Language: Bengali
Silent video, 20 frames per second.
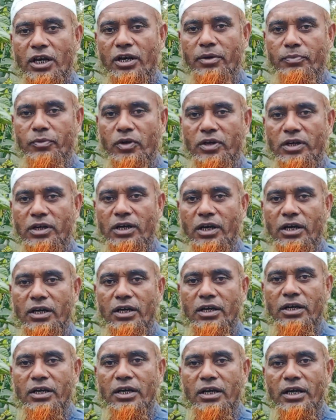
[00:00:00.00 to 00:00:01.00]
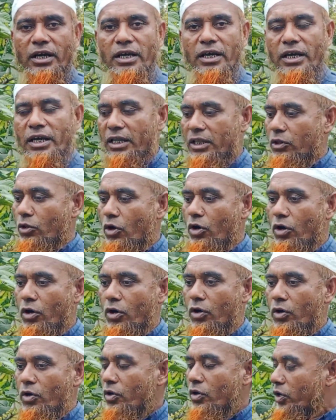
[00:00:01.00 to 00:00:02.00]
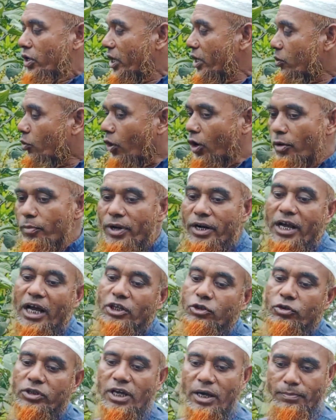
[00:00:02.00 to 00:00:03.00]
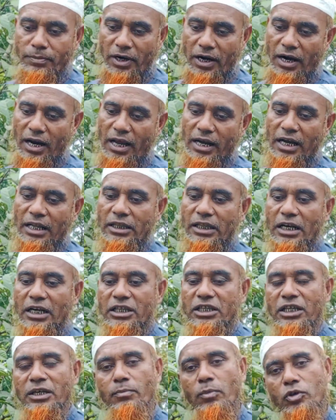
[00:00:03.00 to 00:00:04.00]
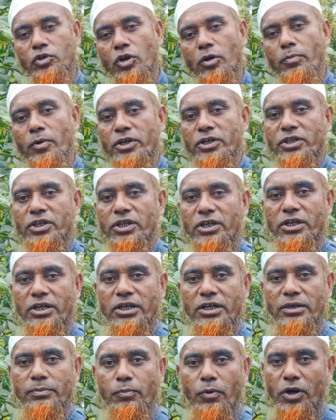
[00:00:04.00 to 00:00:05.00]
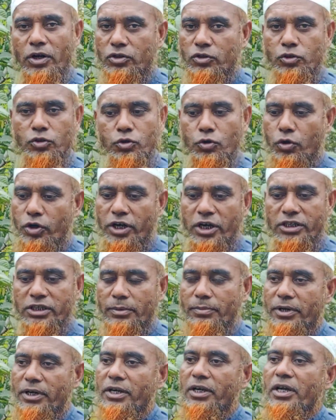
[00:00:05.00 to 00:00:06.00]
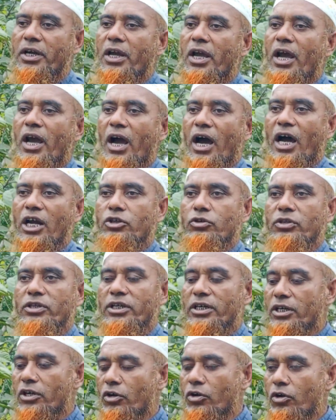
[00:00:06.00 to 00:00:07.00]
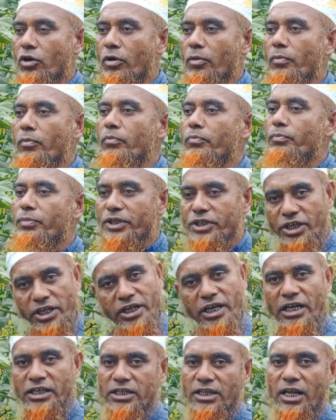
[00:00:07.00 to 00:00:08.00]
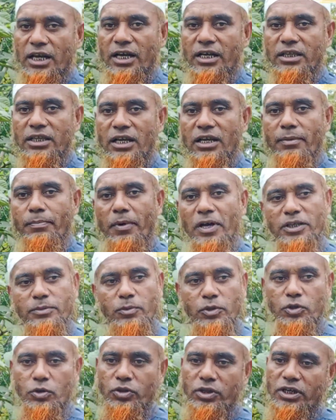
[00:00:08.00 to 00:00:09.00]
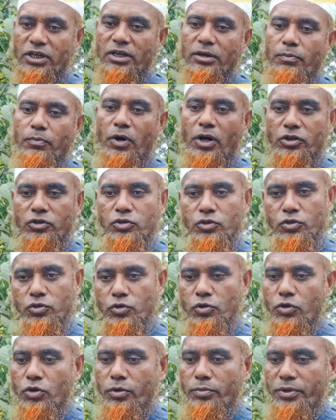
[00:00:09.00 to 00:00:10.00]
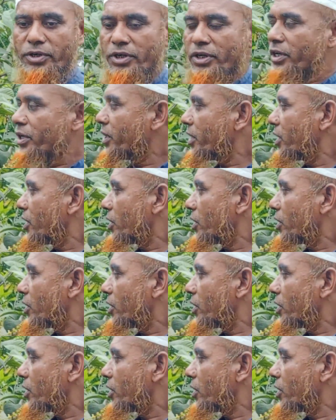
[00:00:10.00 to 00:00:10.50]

হয়েছে আলহামদুলিল্লাহ হ্যাঁ তো এই কলবের গাছ যদি আপনারা লাগান তাহলে তিন বছর বয়স থেকে পড়াশোনা শুরু হয়ে যাবে আর যদি এরকম বিচির গাছ লাগান তাহলে পাঁচ বছর থেকে পড়াশোনা শুরু হবে